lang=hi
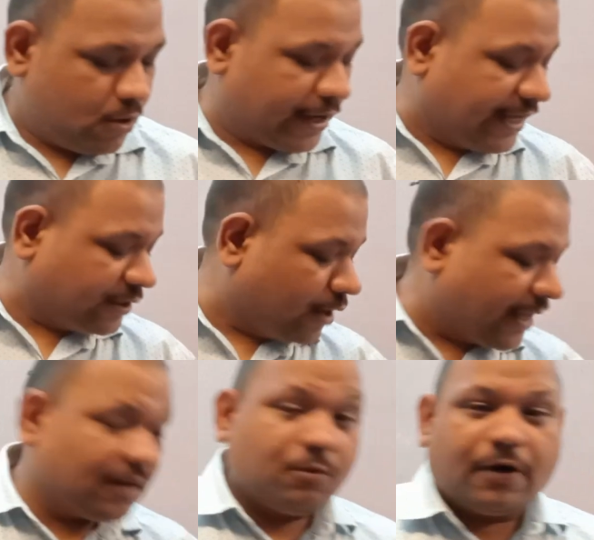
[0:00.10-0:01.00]
ओके सो
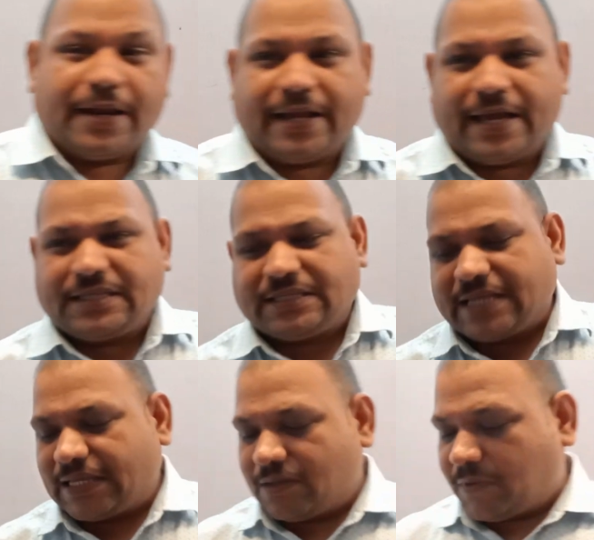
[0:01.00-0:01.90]
आज हम लोग करेंगे
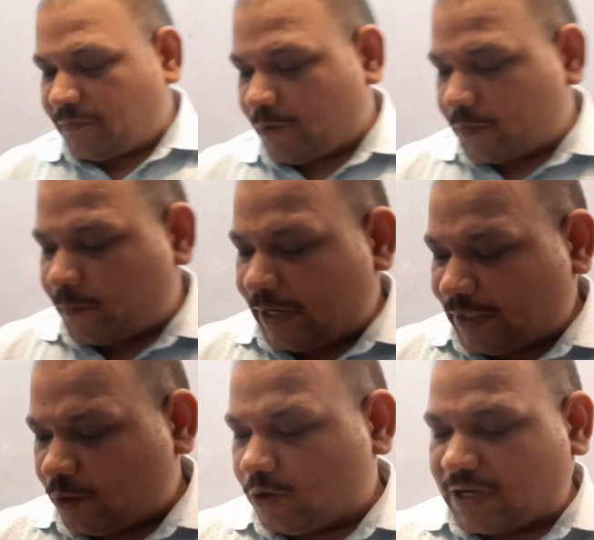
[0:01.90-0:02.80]
एक्सरसाइज नंबर 4.2